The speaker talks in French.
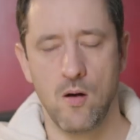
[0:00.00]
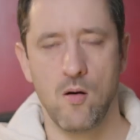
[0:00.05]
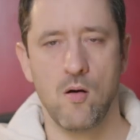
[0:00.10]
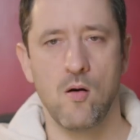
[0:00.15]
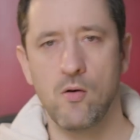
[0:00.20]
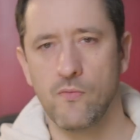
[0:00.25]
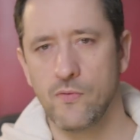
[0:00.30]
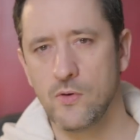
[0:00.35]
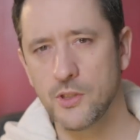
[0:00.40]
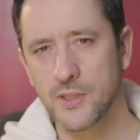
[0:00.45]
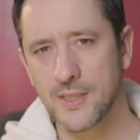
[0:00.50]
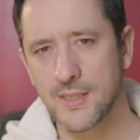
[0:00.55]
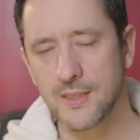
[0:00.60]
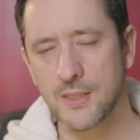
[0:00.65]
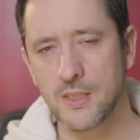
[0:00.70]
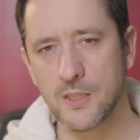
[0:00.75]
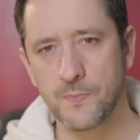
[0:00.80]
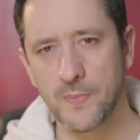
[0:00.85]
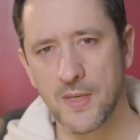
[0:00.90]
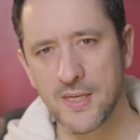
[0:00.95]
En revanche, qu'est-ce
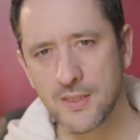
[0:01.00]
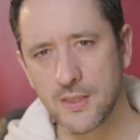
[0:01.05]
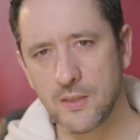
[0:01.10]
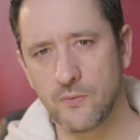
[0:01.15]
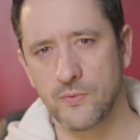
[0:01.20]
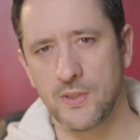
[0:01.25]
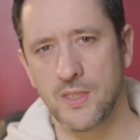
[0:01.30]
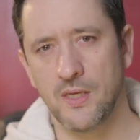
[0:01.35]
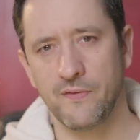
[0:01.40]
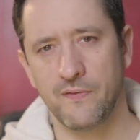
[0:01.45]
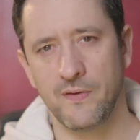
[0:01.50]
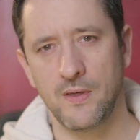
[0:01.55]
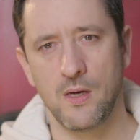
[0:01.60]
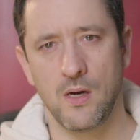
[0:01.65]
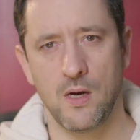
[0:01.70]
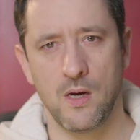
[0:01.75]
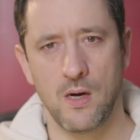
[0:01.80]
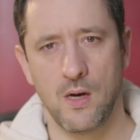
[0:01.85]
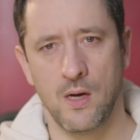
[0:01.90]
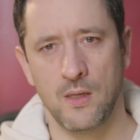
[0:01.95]
qui se passe si vous avez
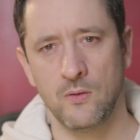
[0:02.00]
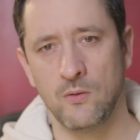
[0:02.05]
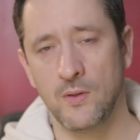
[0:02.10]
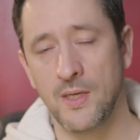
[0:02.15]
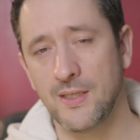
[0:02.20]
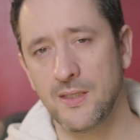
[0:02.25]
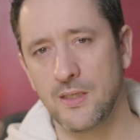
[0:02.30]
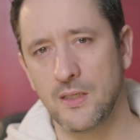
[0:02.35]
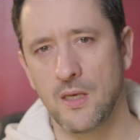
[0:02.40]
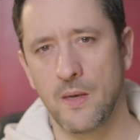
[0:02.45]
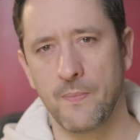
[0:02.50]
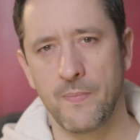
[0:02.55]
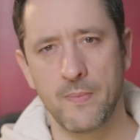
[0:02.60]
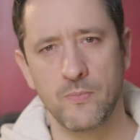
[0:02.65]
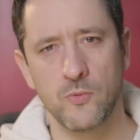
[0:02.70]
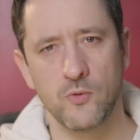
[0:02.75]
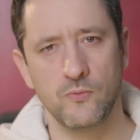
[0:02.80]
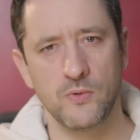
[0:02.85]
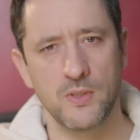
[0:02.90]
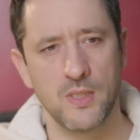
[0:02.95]
un, OLED qui est
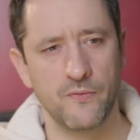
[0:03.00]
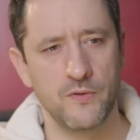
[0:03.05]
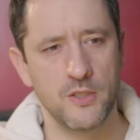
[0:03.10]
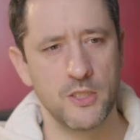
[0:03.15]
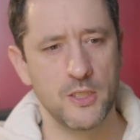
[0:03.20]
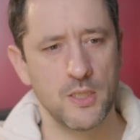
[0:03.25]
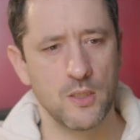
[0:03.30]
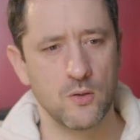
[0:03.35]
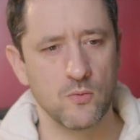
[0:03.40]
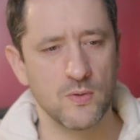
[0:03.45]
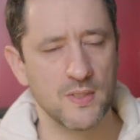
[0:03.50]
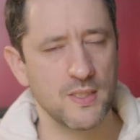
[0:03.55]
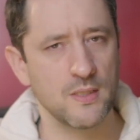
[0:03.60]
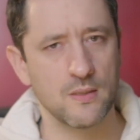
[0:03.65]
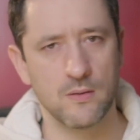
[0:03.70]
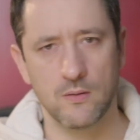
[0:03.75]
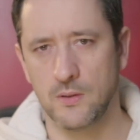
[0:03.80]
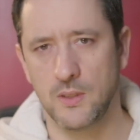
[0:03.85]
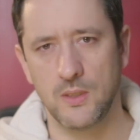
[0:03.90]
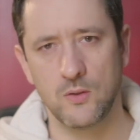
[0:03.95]
capable de vous afficher que
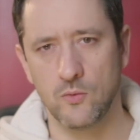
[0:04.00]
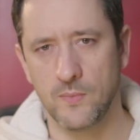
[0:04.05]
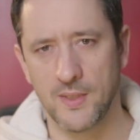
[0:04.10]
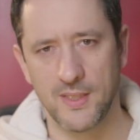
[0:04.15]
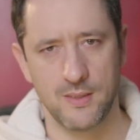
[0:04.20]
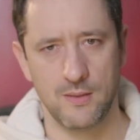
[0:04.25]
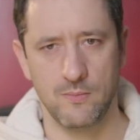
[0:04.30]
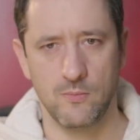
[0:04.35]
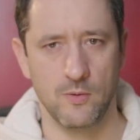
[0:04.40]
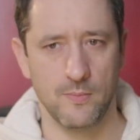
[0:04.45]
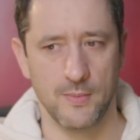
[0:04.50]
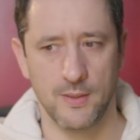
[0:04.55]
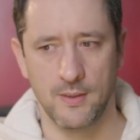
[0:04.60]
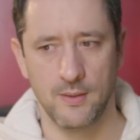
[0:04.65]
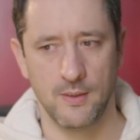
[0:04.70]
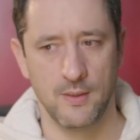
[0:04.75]
600 nits au maximum